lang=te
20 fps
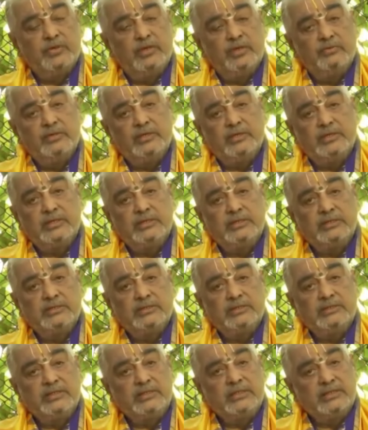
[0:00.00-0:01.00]
స్వామివారికి
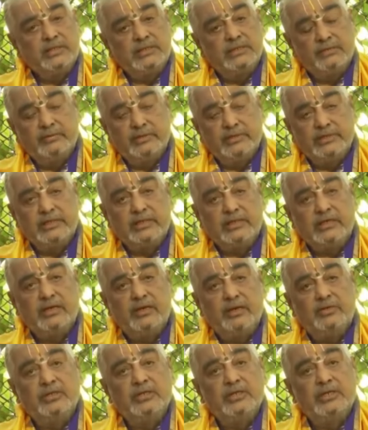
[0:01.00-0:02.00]
సరిగ్గా నివేదన
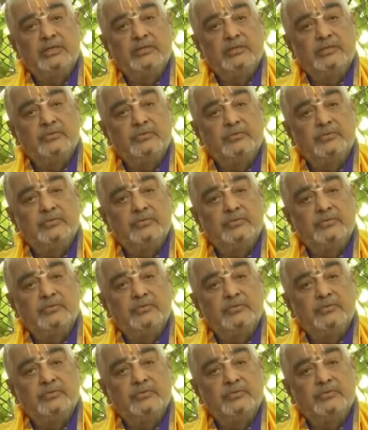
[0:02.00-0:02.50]
కావడం లేదు